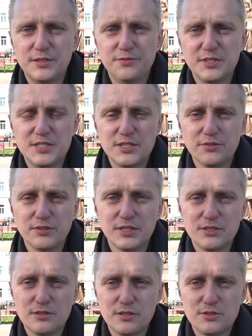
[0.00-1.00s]
эффективной
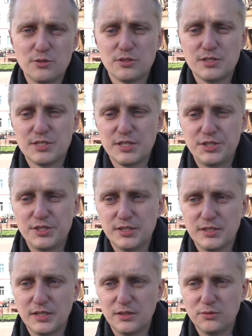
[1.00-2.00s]
и надежной защитой.